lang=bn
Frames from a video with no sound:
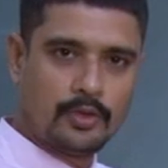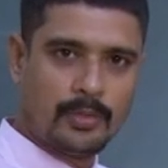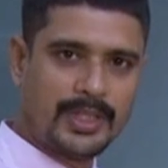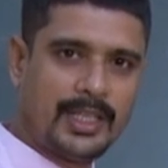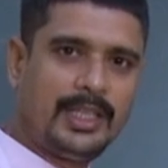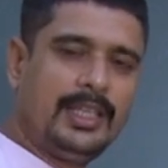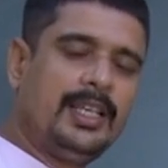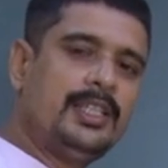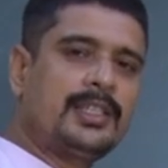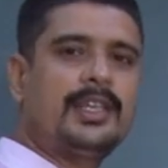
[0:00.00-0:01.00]
তোমাদের এই
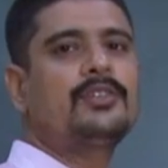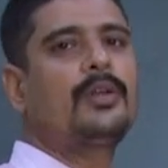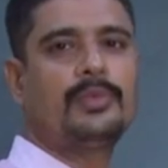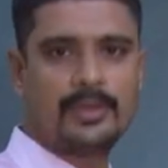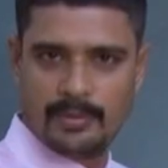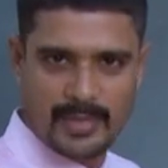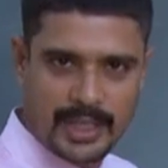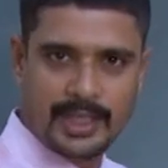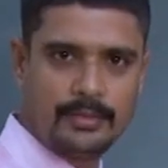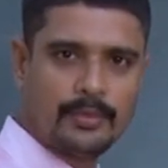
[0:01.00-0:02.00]
হিস্ট্রি শব্দটির
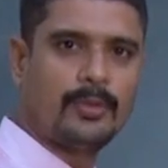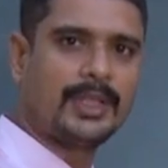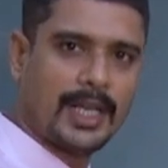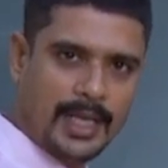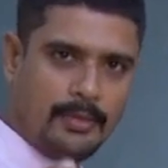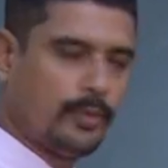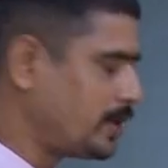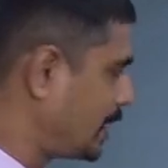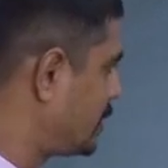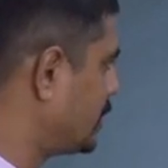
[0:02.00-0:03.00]
মিনিং তোমাদের আগে আমি
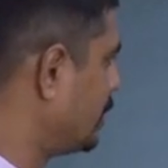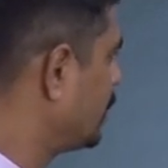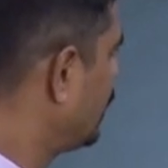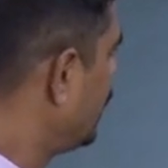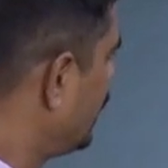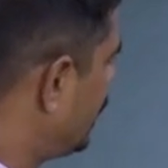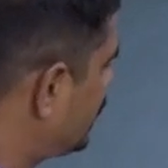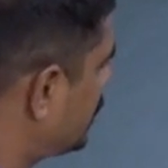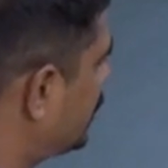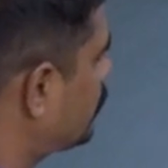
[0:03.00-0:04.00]
বোঝাচ্ছি
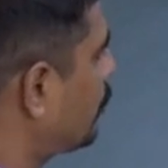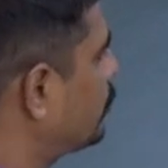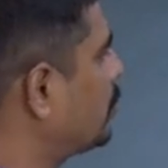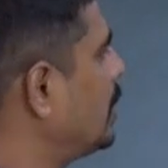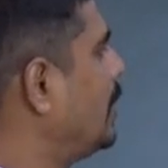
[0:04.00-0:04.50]
হিস্ট্রি শব্দটি